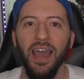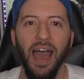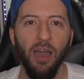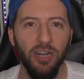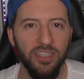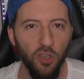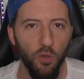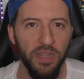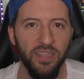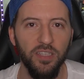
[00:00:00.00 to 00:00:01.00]
Ahora ese
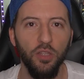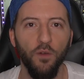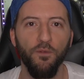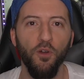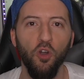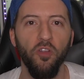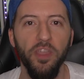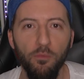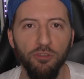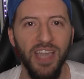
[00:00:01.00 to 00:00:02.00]
hombre está siendo foco
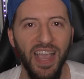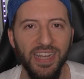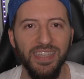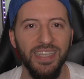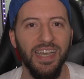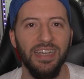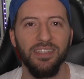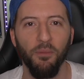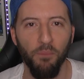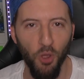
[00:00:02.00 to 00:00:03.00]
de muchas
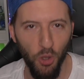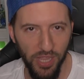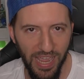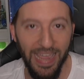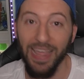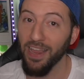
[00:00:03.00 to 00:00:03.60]
críticas. ¿Por qué?